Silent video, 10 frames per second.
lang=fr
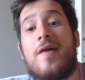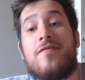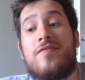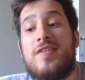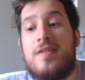
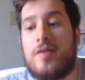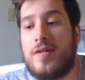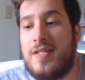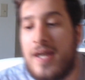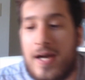vie
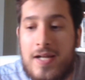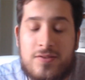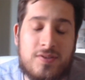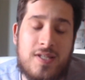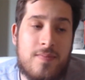IRL
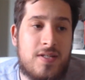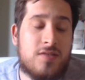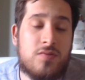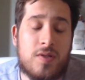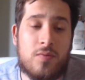se
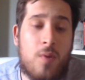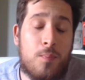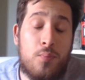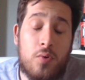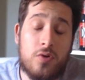stabilise, tout simplement
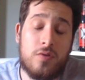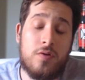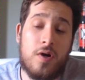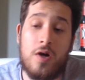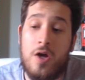pour que